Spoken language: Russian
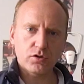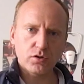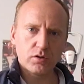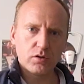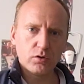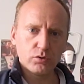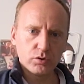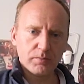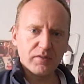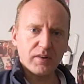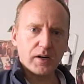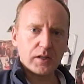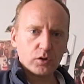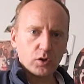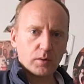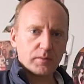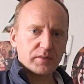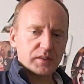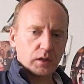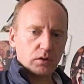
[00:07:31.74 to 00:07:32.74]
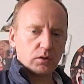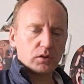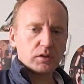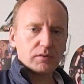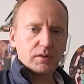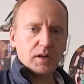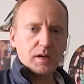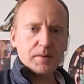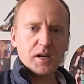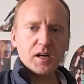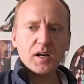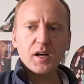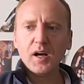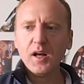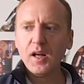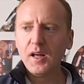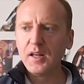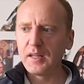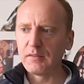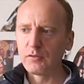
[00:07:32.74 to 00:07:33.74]
что люди бывают дома в такое-то время,
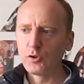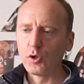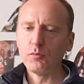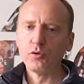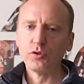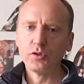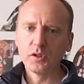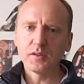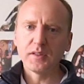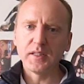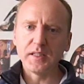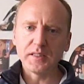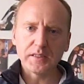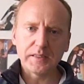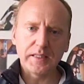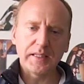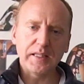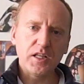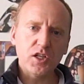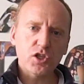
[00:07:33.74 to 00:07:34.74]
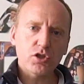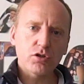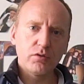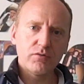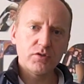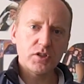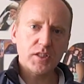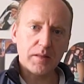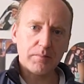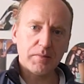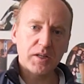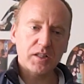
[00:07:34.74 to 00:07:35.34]
и в дом у них эти такие есть, что взять.